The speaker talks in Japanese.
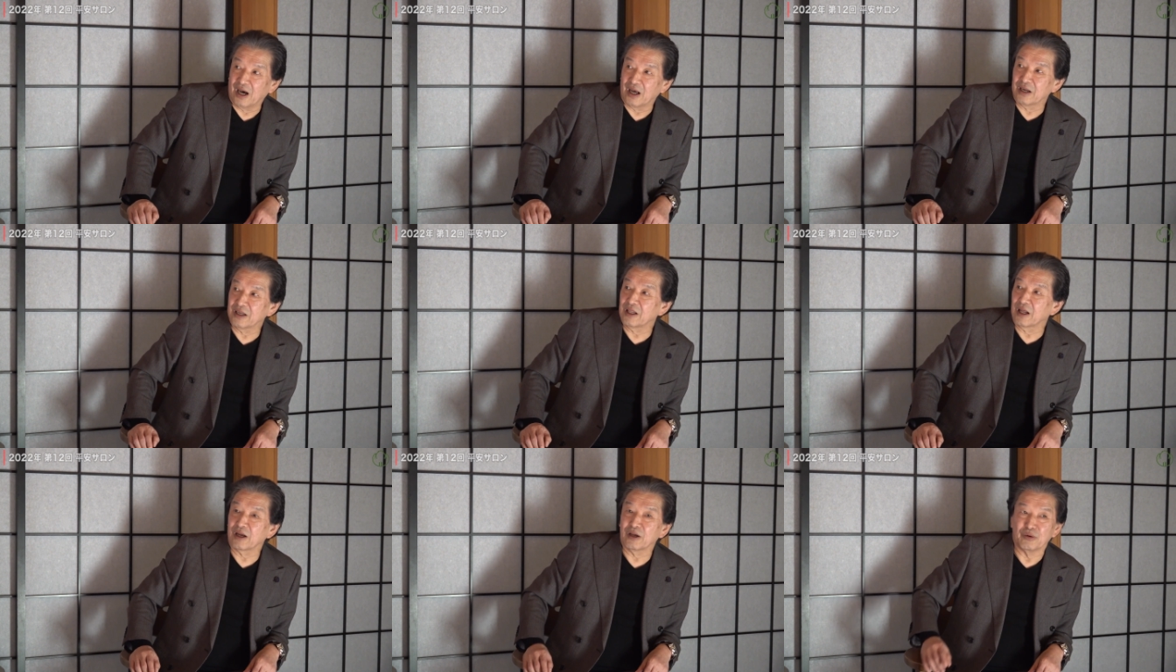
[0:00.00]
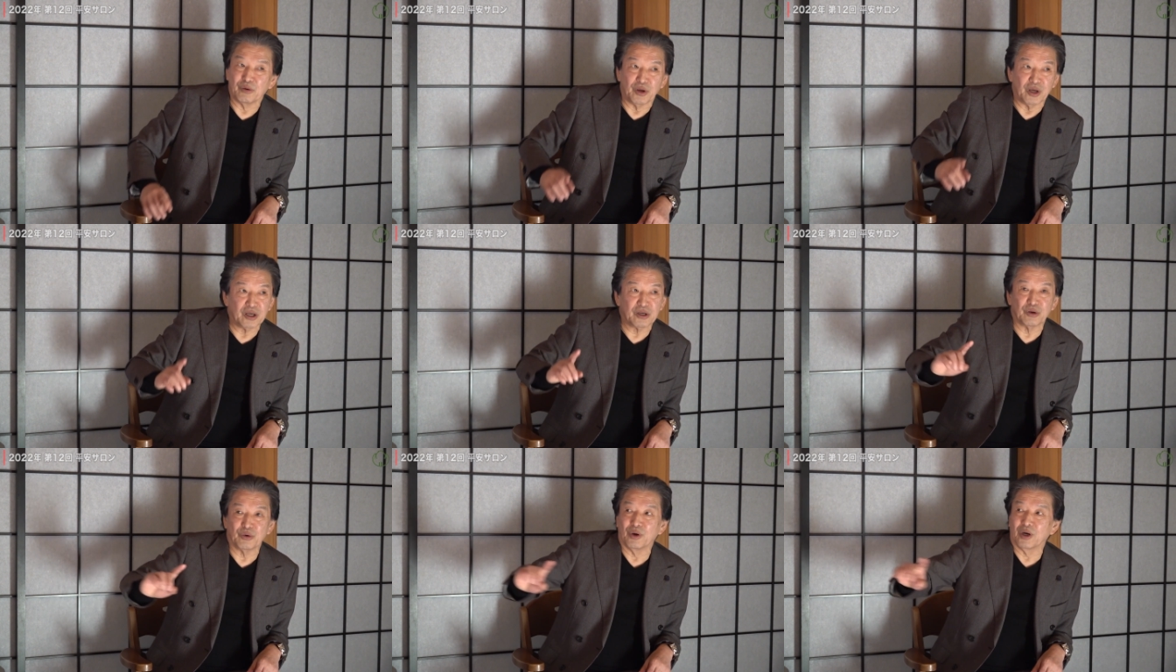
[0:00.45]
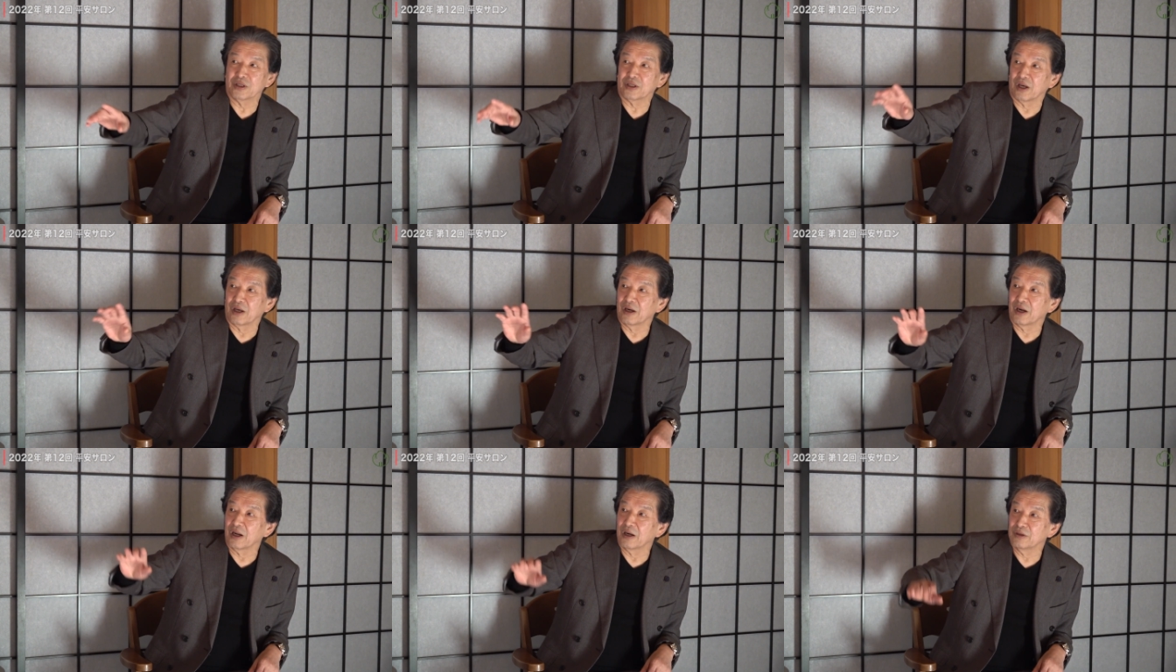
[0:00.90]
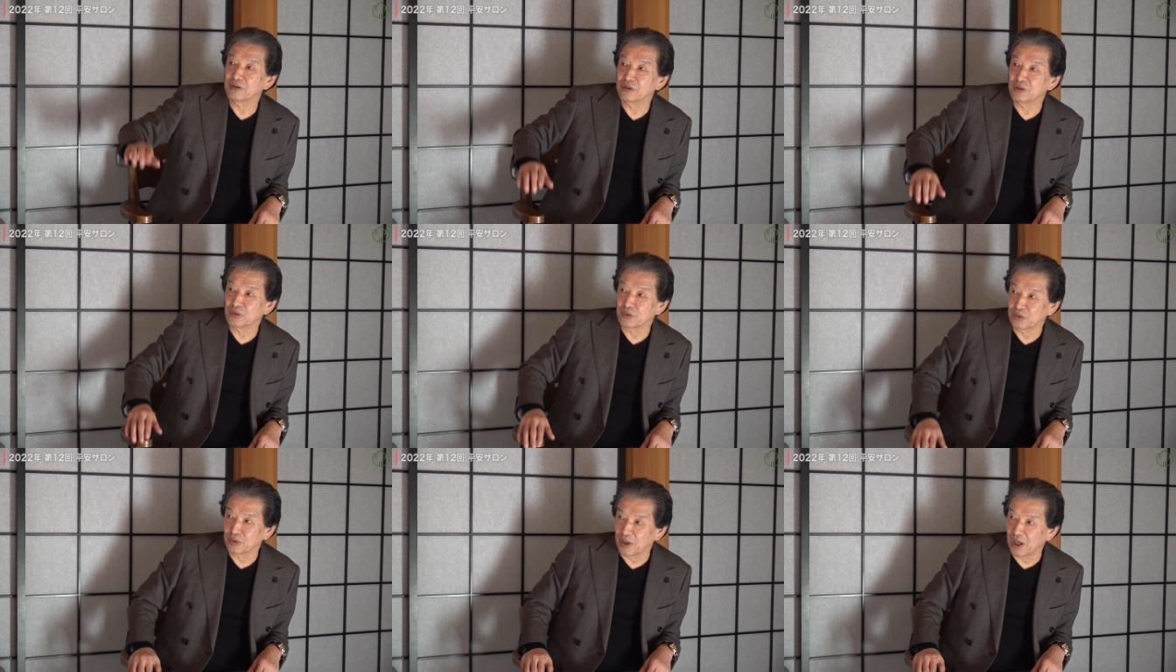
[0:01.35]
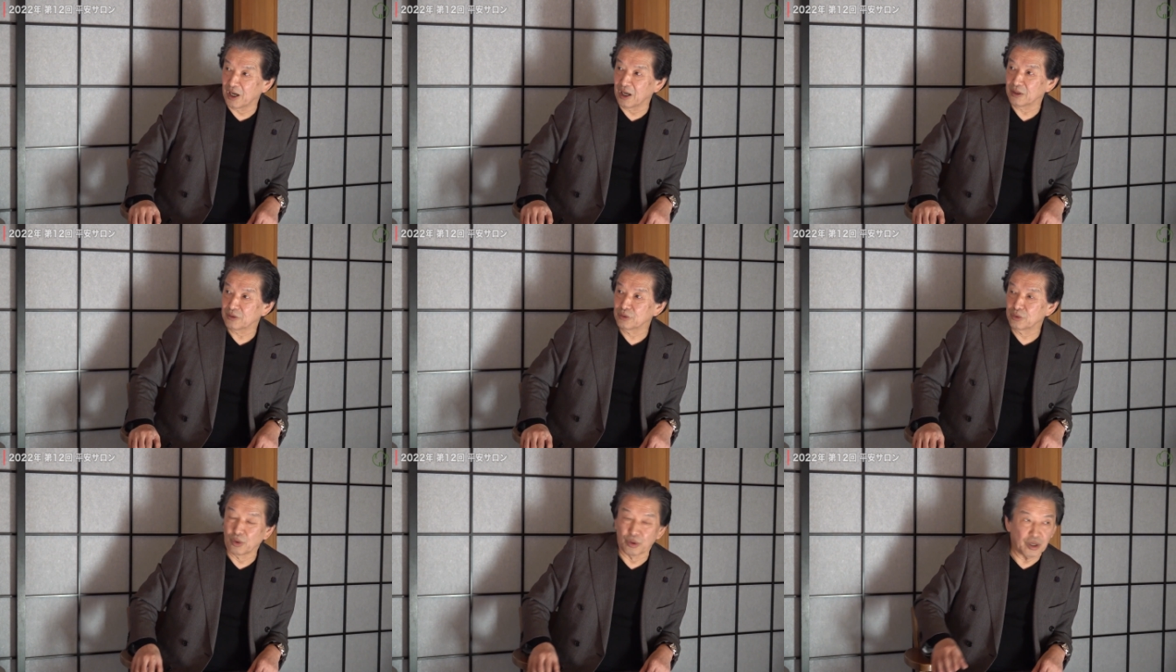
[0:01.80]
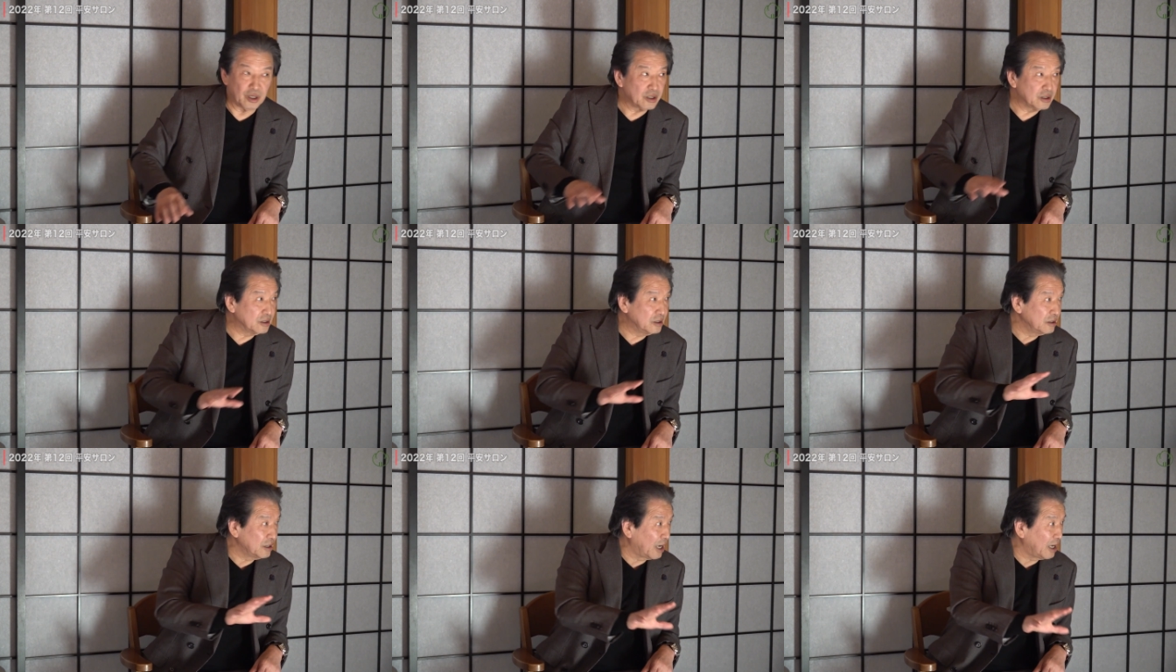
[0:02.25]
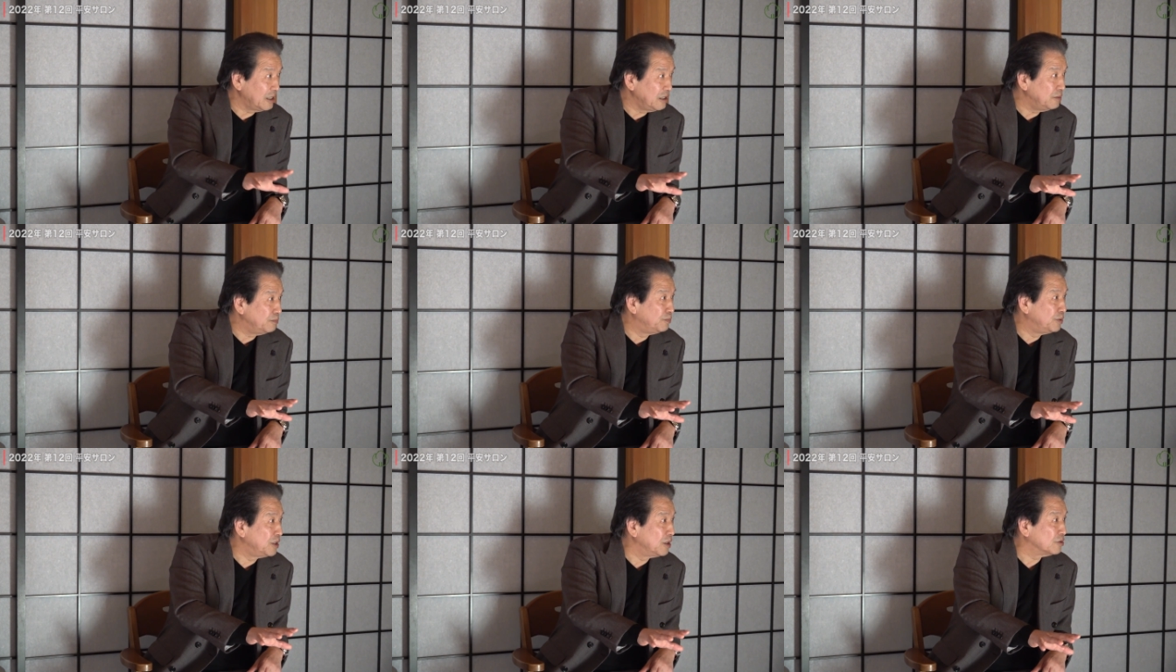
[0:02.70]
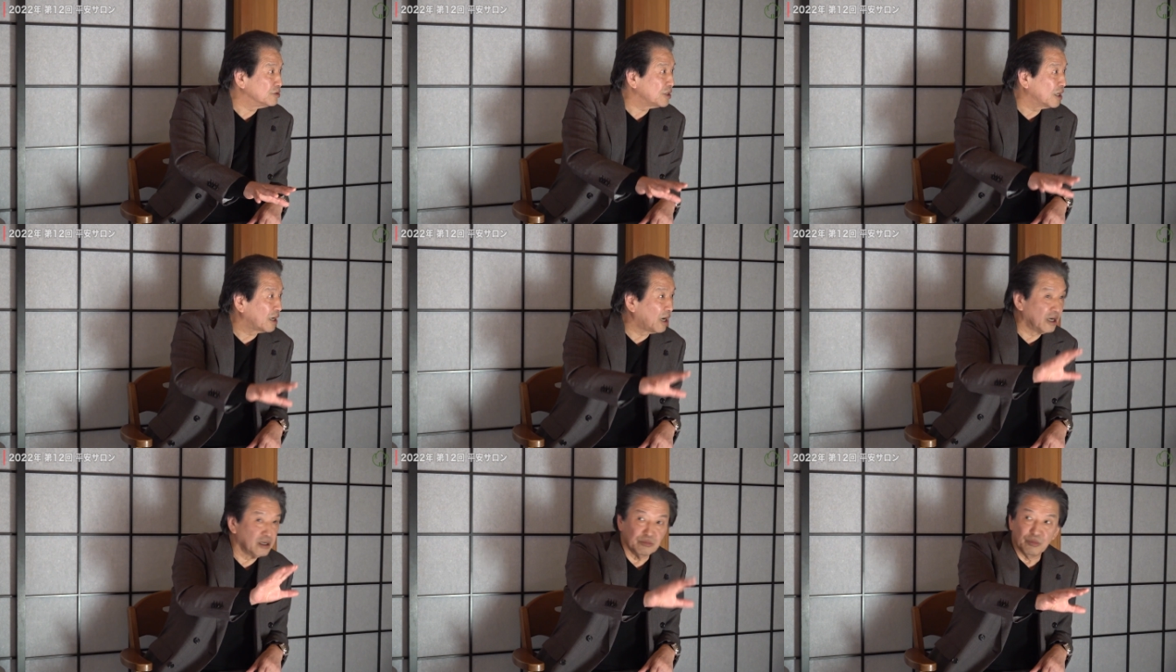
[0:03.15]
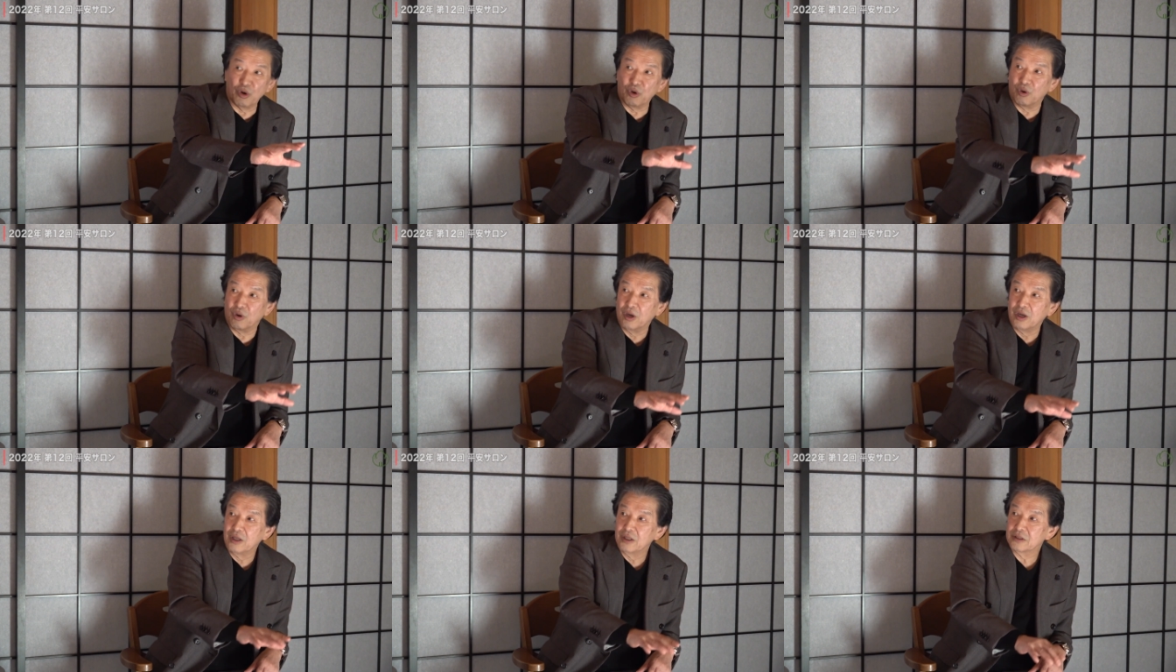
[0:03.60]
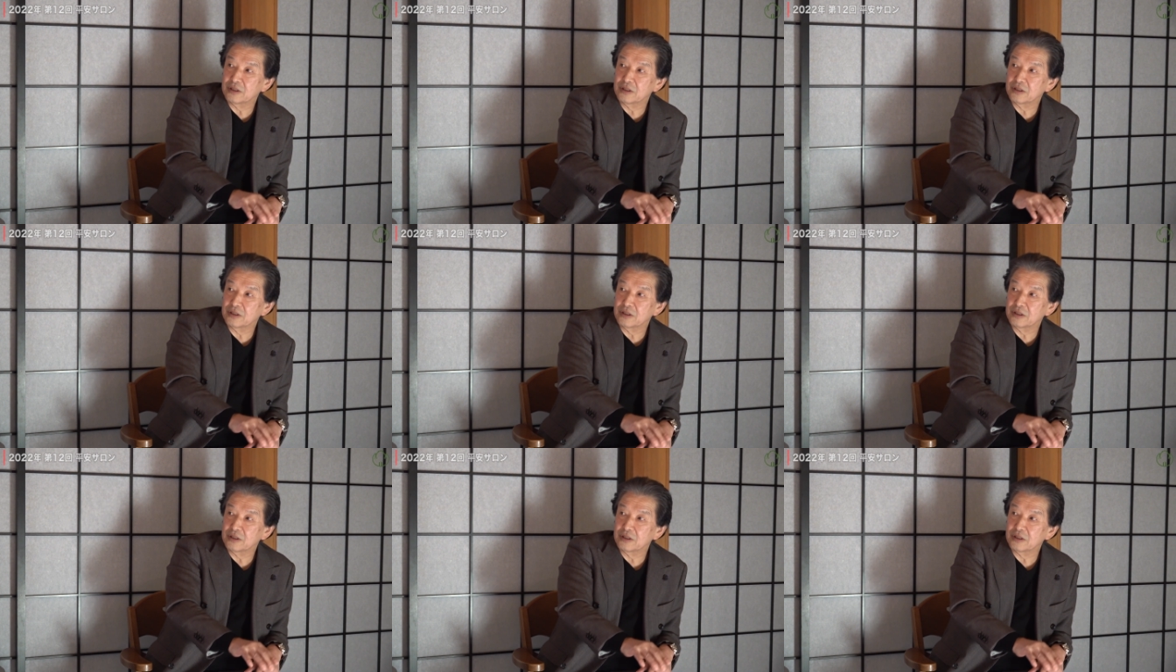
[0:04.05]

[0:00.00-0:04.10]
あれだけの影響を与えられるということがどれくらい美の世界も